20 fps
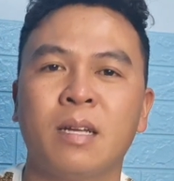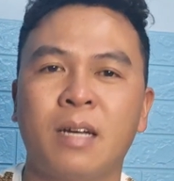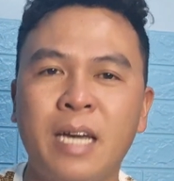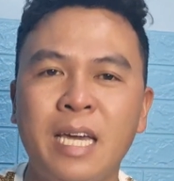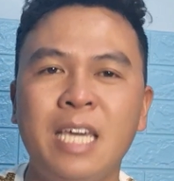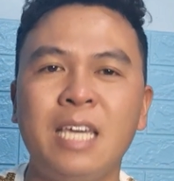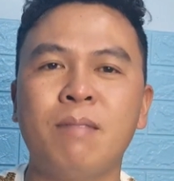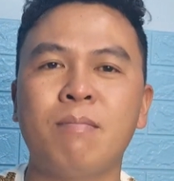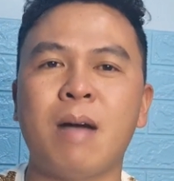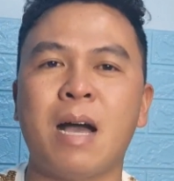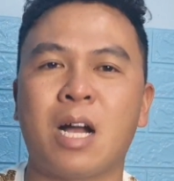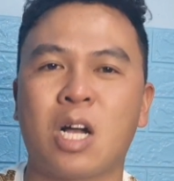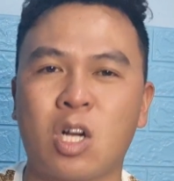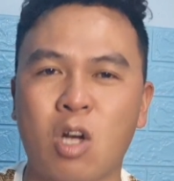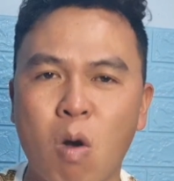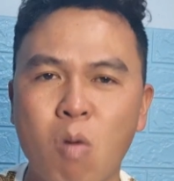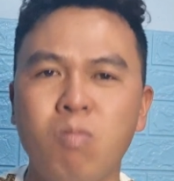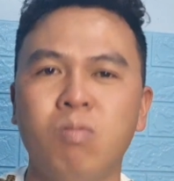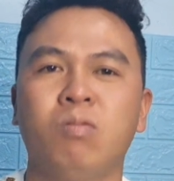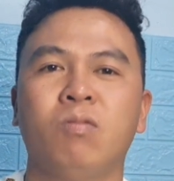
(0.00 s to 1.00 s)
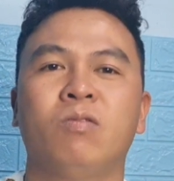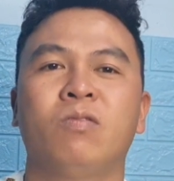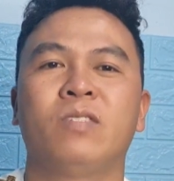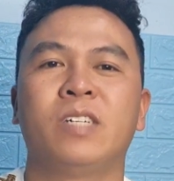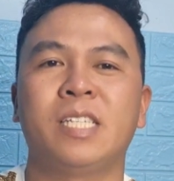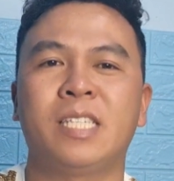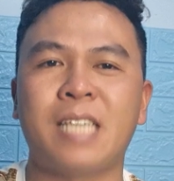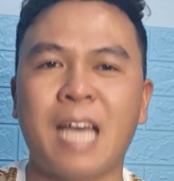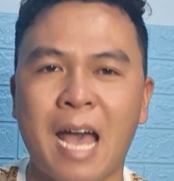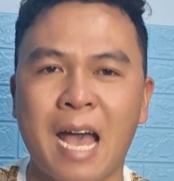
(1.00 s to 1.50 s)
khi mà cùng
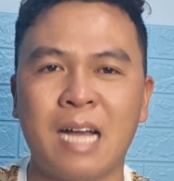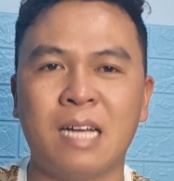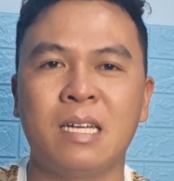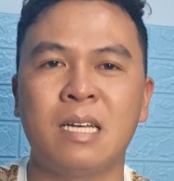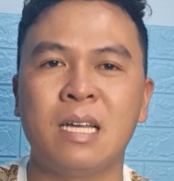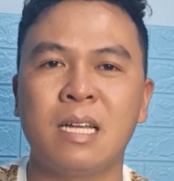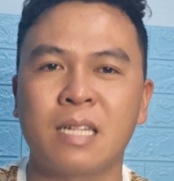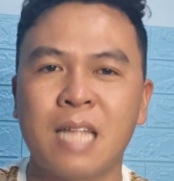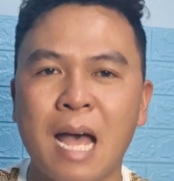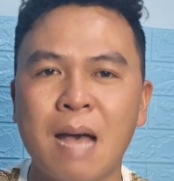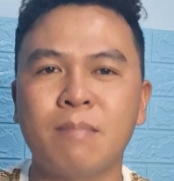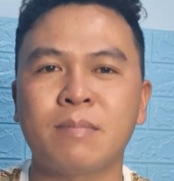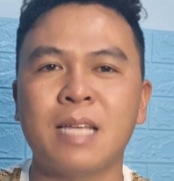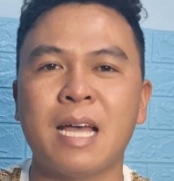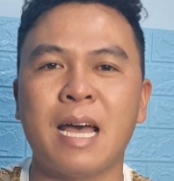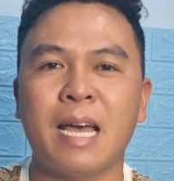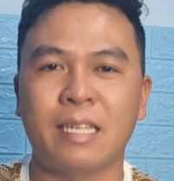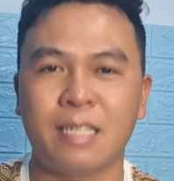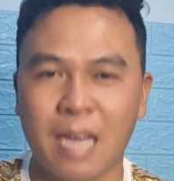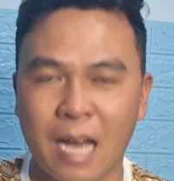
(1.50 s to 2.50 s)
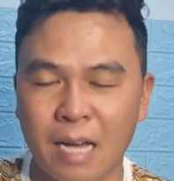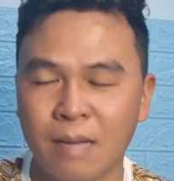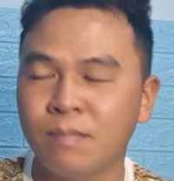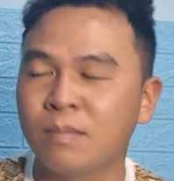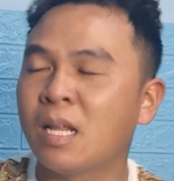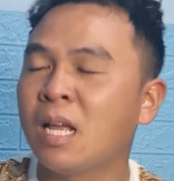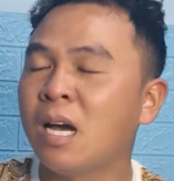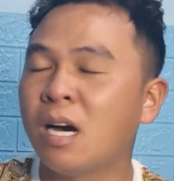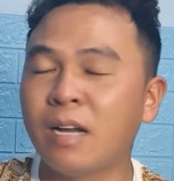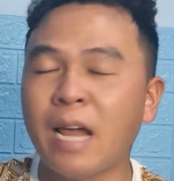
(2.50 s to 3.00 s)
với Trang tham gia hành hạ
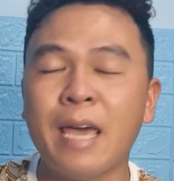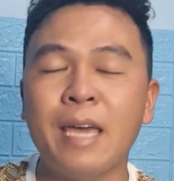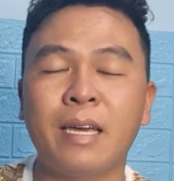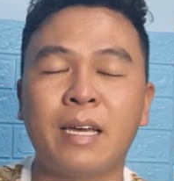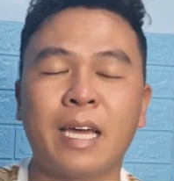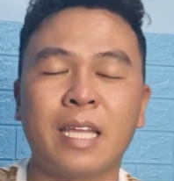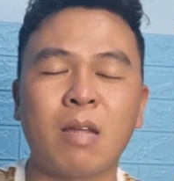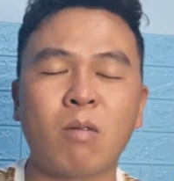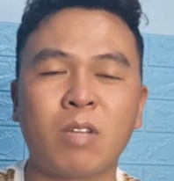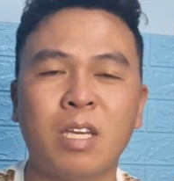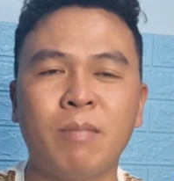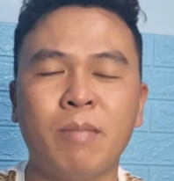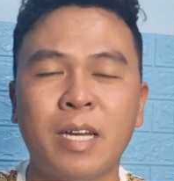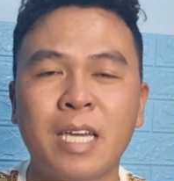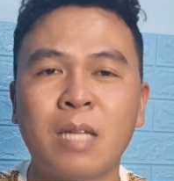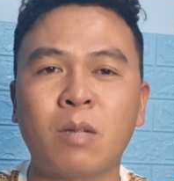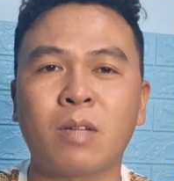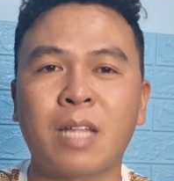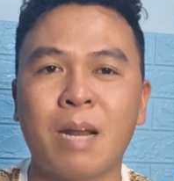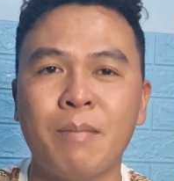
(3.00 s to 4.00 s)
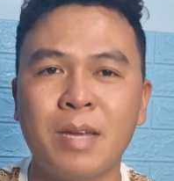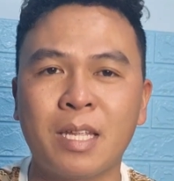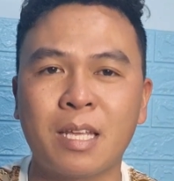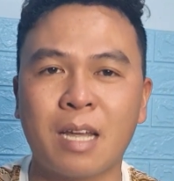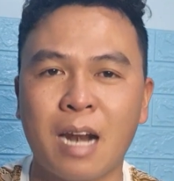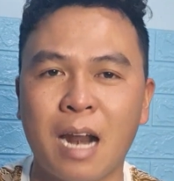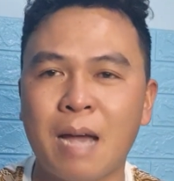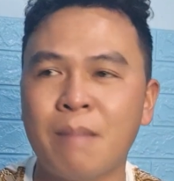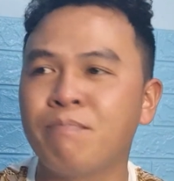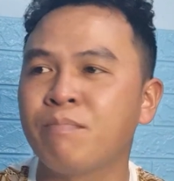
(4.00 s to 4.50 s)
ở đây cái thông tin mới nhất chúng ta đã biết
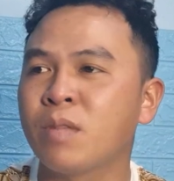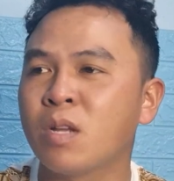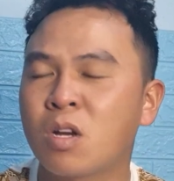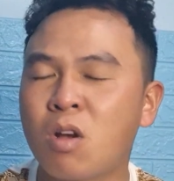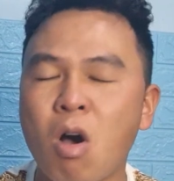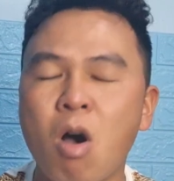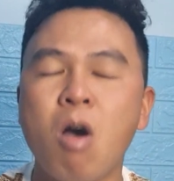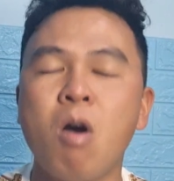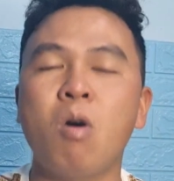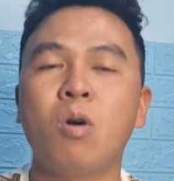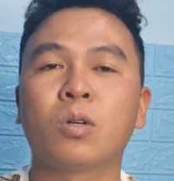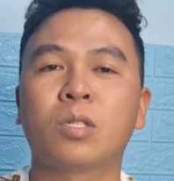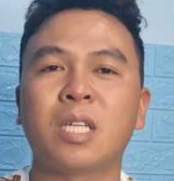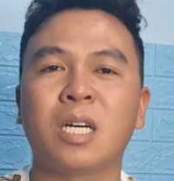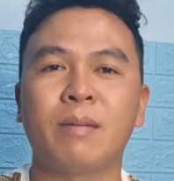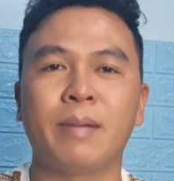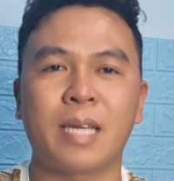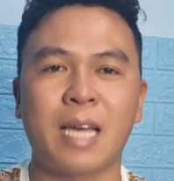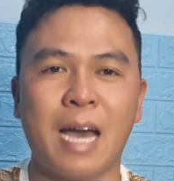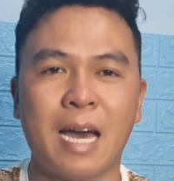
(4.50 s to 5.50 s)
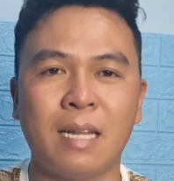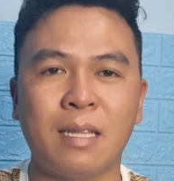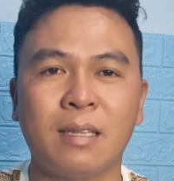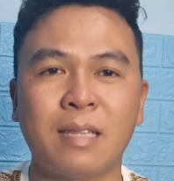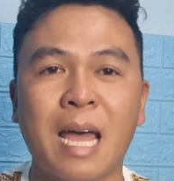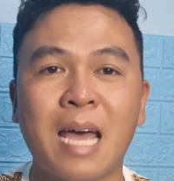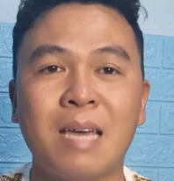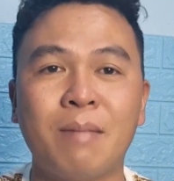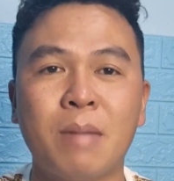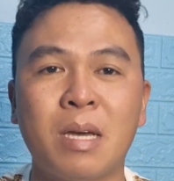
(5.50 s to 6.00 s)
rằng là có hồ sơ bệnh án
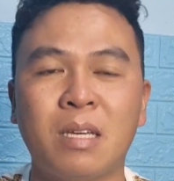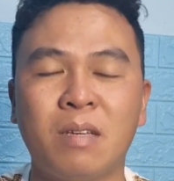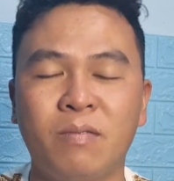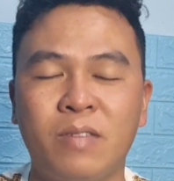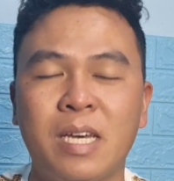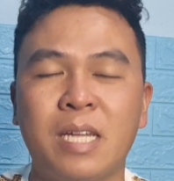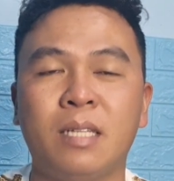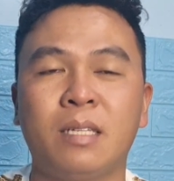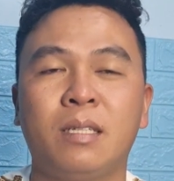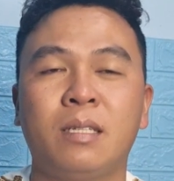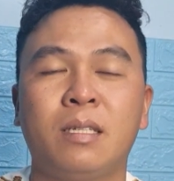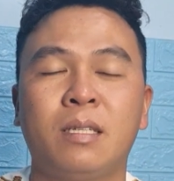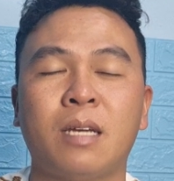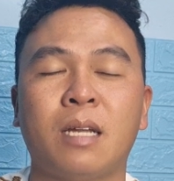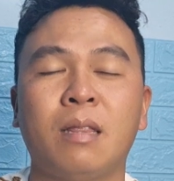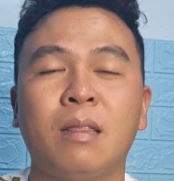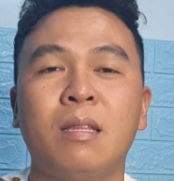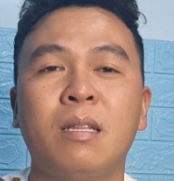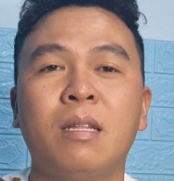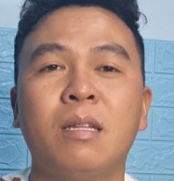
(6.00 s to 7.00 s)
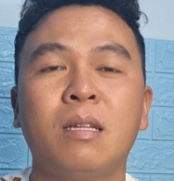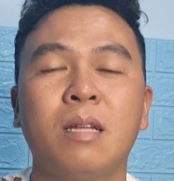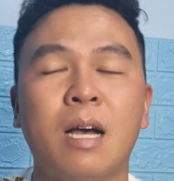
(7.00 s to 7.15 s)
tại bệnh viện chấn